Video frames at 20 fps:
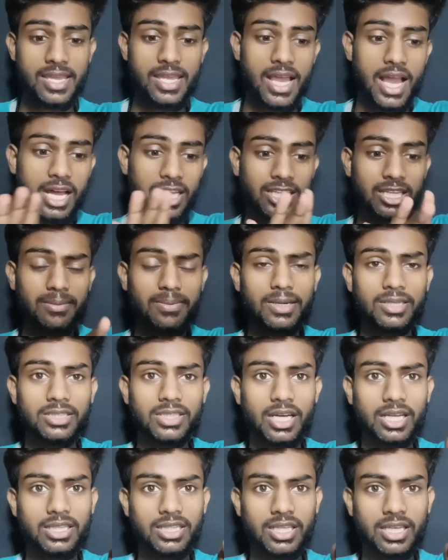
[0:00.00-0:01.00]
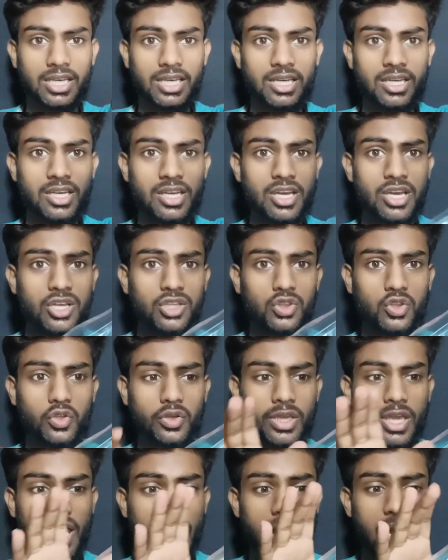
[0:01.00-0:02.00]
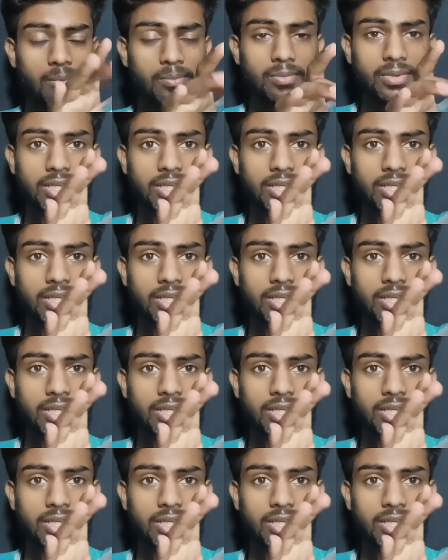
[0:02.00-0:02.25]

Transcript: या आधे भर जाते हैं तो क्या हम